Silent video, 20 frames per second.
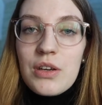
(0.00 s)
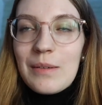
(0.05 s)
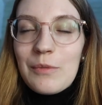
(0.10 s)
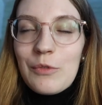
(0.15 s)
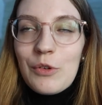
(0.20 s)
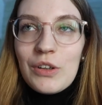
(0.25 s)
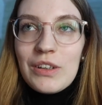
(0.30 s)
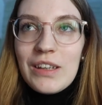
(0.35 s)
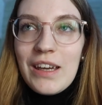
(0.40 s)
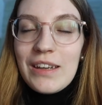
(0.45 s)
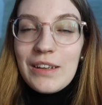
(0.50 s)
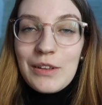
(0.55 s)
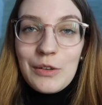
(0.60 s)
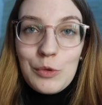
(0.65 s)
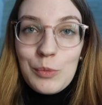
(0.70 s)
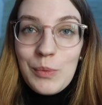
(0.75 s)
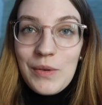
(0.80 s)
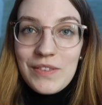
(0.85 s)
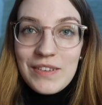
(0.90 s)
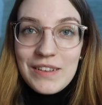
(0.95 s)
Es gibt wirklich
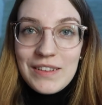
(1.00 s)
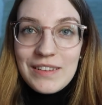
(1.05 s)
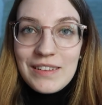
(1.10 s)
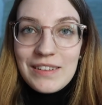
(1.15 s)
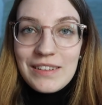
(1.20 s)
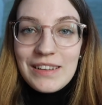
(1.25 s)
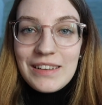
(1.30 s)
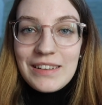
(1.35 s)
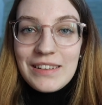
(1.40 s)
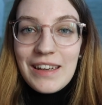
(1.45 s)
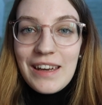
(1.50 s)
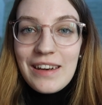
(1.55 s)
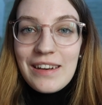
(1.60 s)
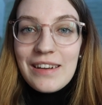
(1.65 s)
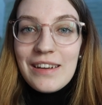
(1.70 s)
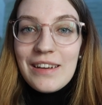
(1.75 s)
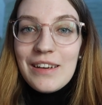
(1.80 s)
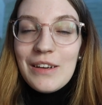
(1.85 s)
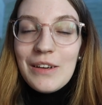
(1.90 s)
einige Übersichten, die ich dann